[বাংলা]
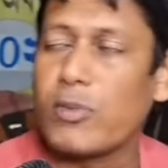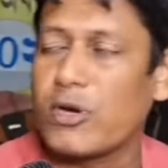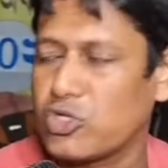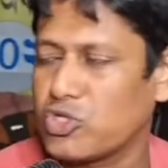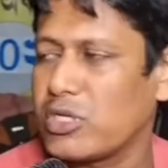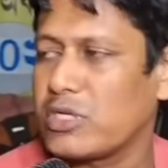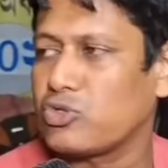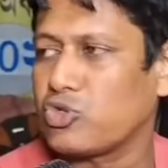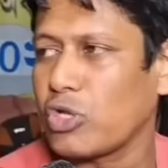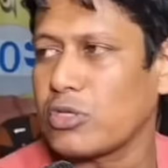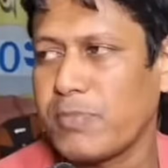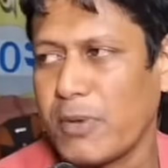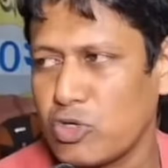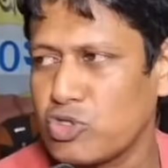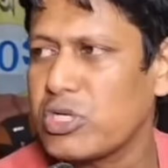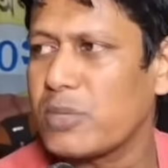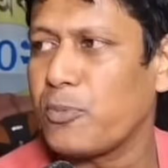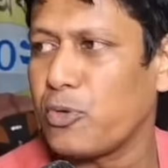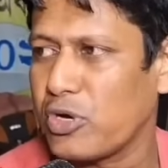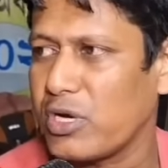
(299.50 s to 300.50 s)
ভালো মানুষের সৎ
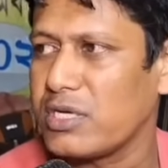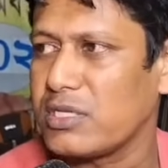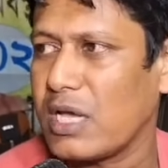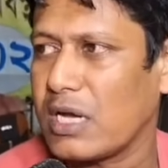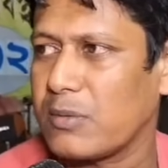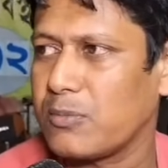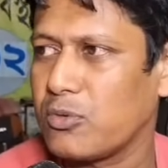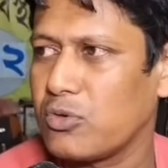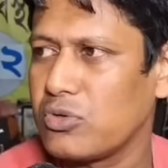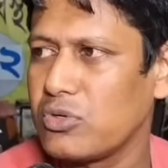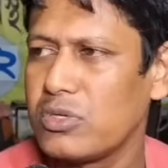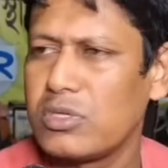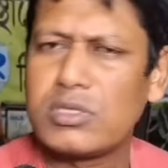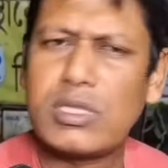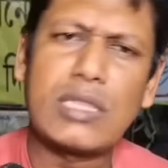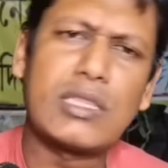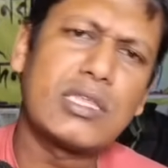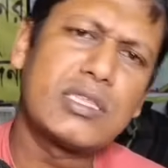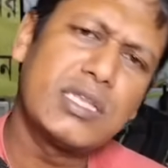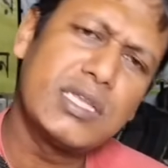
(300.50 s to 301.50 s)
মানুষের পক্ষেই থাকবো
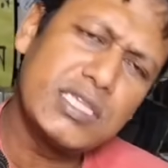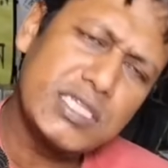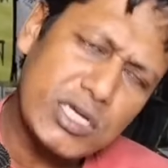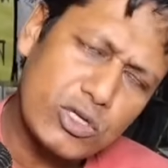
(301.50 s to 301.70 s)
তাতে তিনি